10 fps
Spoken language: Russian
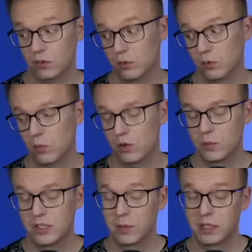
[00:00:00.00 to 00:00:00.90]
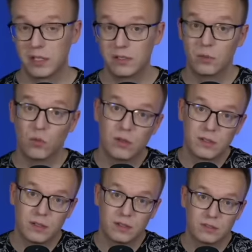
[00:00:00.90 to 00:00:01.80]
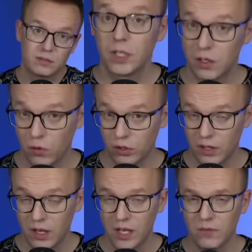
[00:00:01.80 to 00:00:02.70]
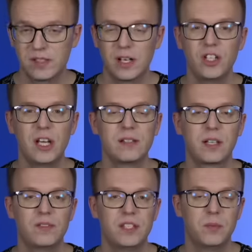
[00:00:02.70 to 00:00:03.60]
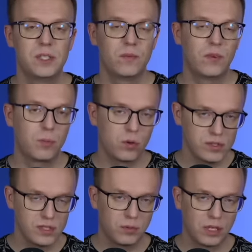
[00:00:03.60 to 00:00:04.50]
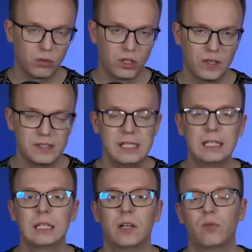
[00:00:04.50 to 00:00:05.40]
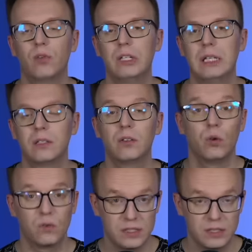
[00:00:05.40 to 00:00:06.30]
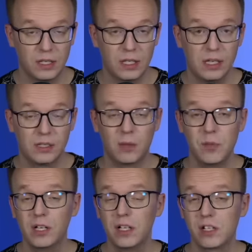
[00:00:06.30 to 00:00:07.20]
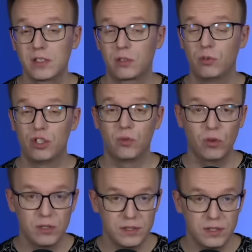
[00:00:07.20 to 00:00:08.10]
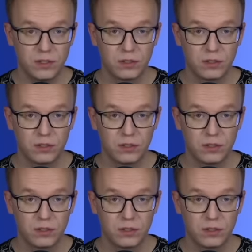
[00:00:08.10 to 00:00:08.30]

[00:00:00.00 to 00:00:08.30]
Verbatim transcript: Ну, может быть, обладатели мозга? Так вот, Возвращаясь ко всем тем вопросам, которые возникли на фоне этой новости. Как мне кажется, ключевой из них...